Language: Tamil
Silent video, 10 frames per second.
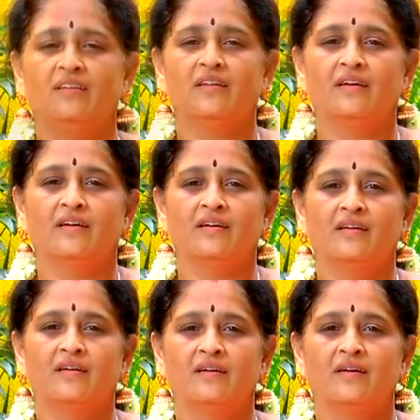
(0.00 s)
இந்த
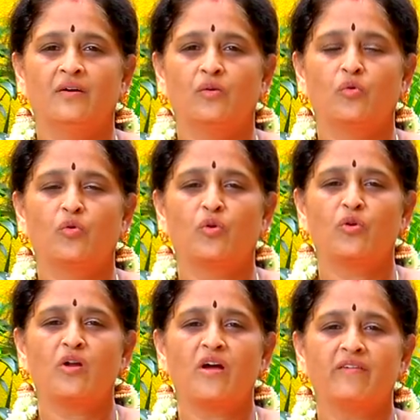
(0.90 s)

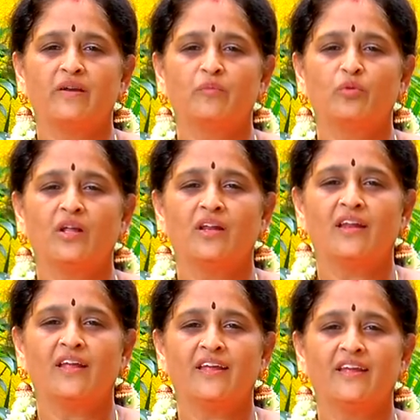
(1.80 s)
கொரோனாவின் முதல்
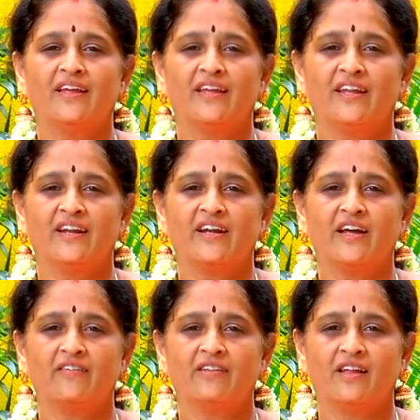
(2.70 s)
அலை
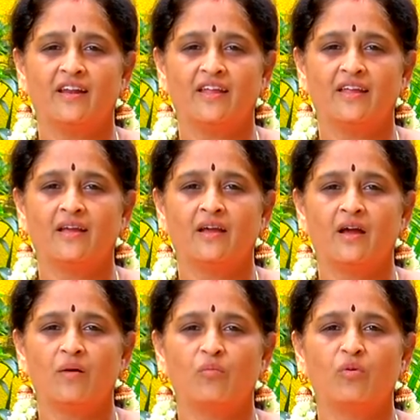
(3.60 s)
இரண்டாவது அலை
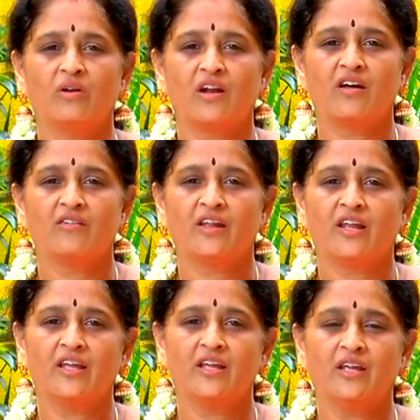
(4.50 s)
மூன்றாவது
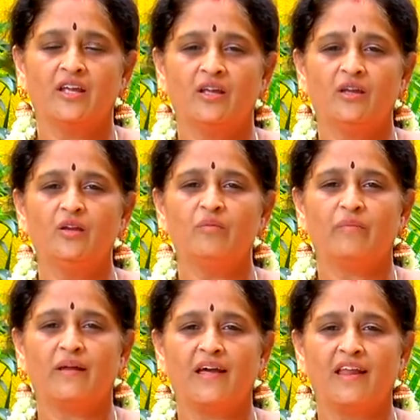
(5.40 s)
அலை இன்னும்
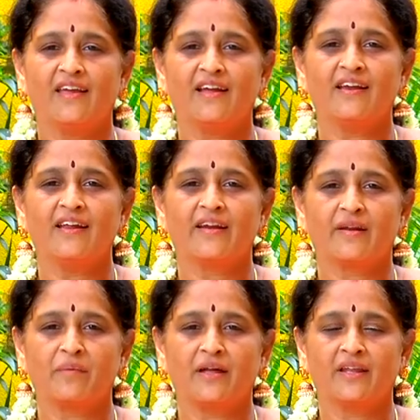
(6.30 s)
பல அலைகள் என்ற
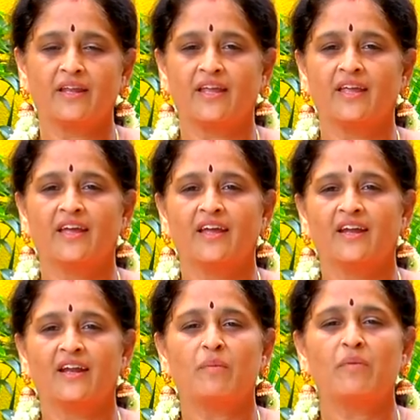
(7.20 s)
மாதிரி
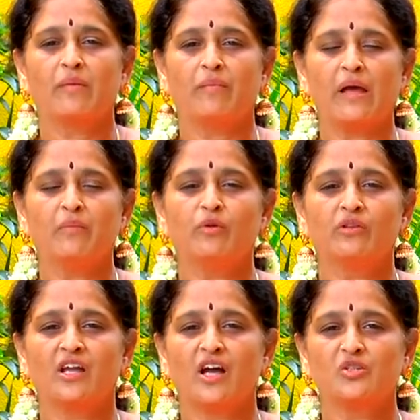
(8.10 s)
நம்மை
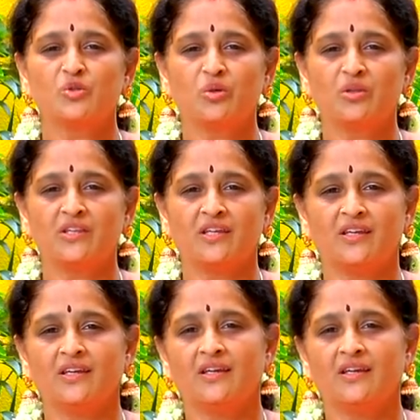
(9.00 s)
பயமுறுத்தி அச்சுறுத்தி